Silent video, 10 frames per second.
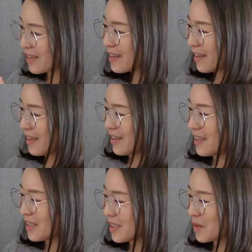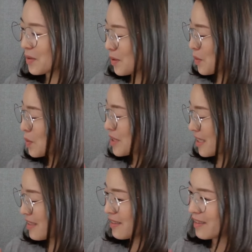색깔, 이런
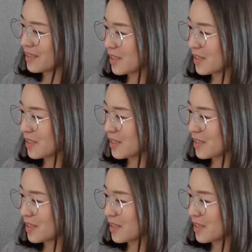꼭지 글